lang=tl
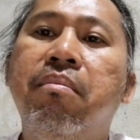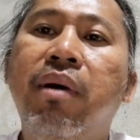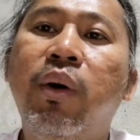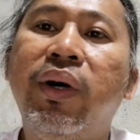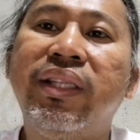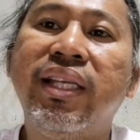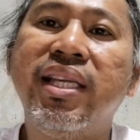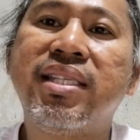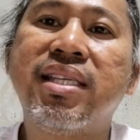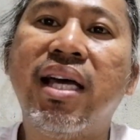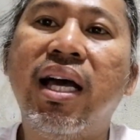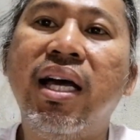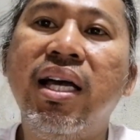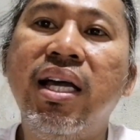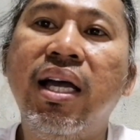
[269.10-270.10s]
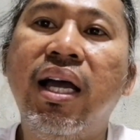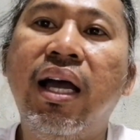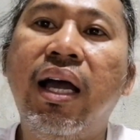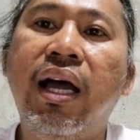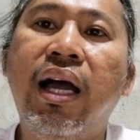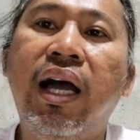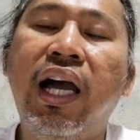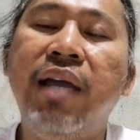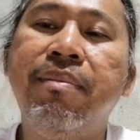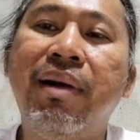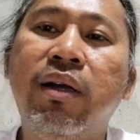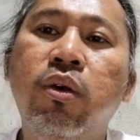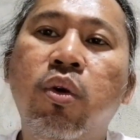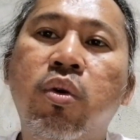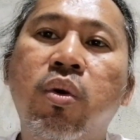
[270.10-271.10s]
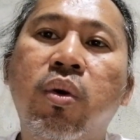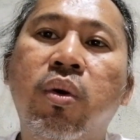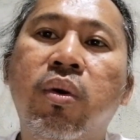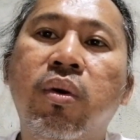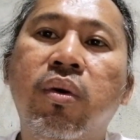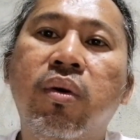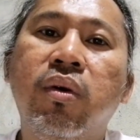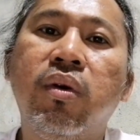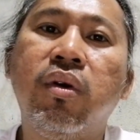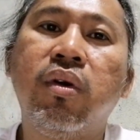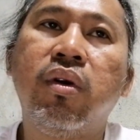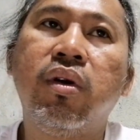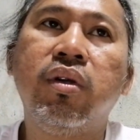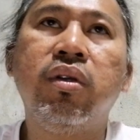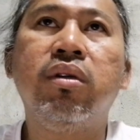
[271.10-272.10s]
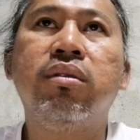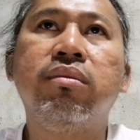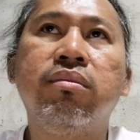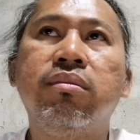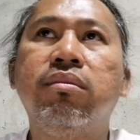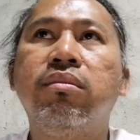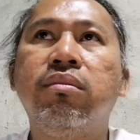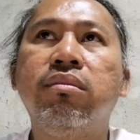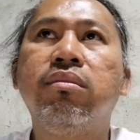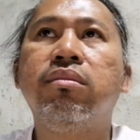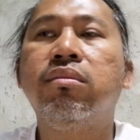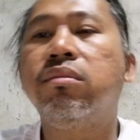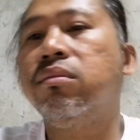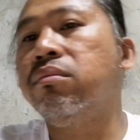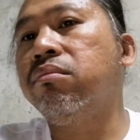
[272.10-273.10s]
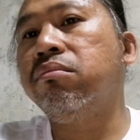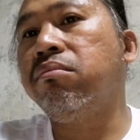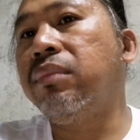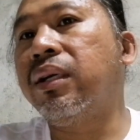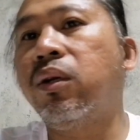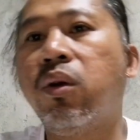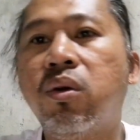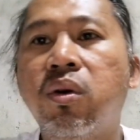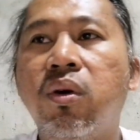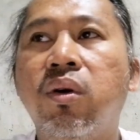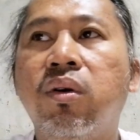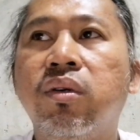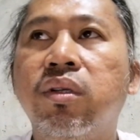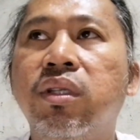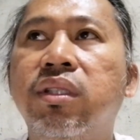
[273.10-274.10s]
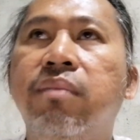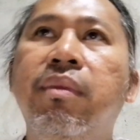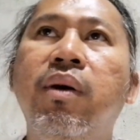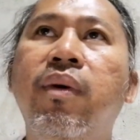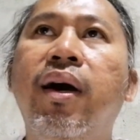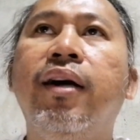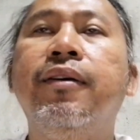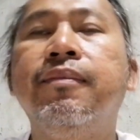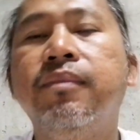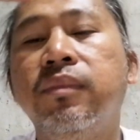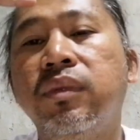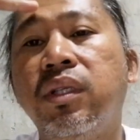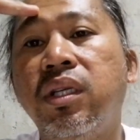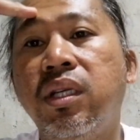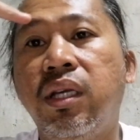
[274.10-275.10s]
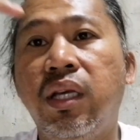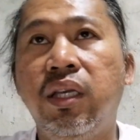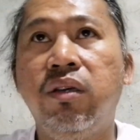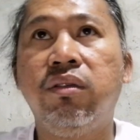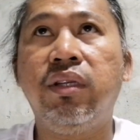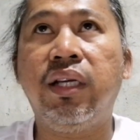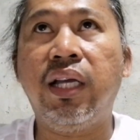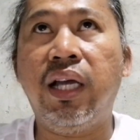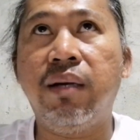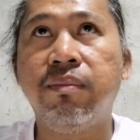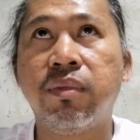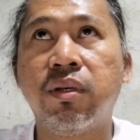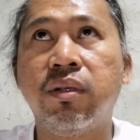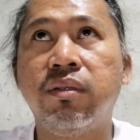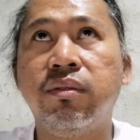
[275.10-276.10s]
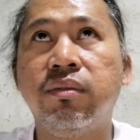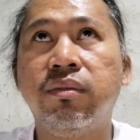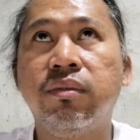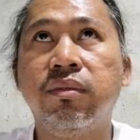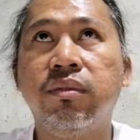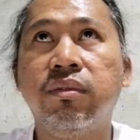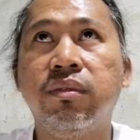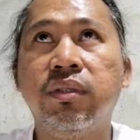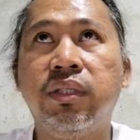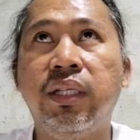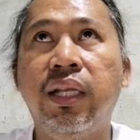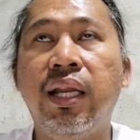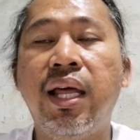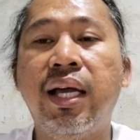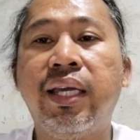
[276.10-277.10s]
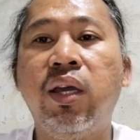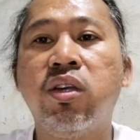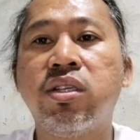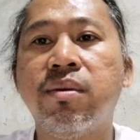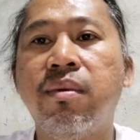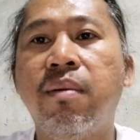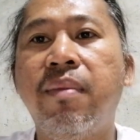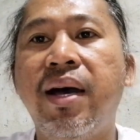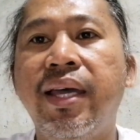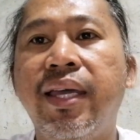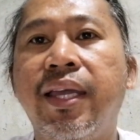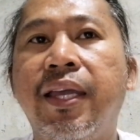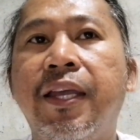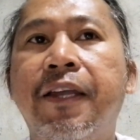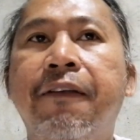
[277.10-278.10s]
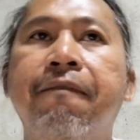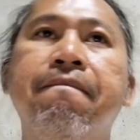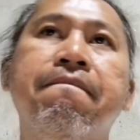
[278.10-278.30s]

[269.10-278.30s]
bawat isa ay magloko. Yung magloko, halimbawa, yung nag-abroad, si lalaki o sa babae,